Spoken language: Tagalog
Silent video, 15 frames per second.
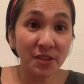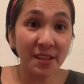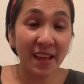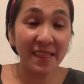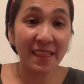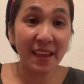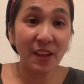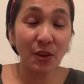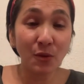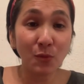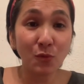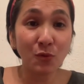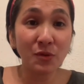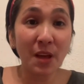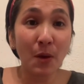Na
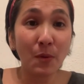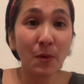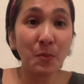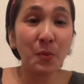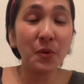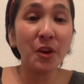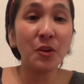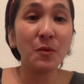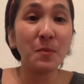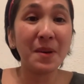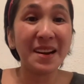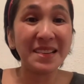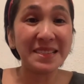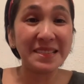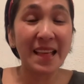yung tawag po ay eh, yung
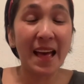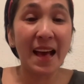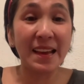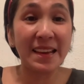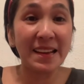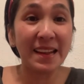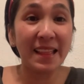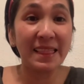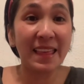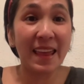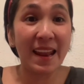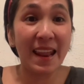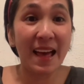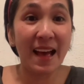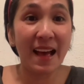parang stocking na
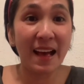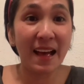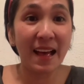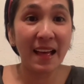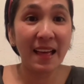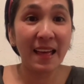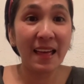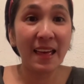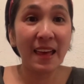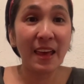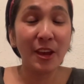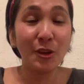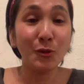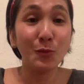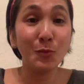tela.
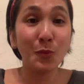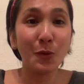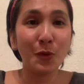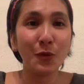Yun po.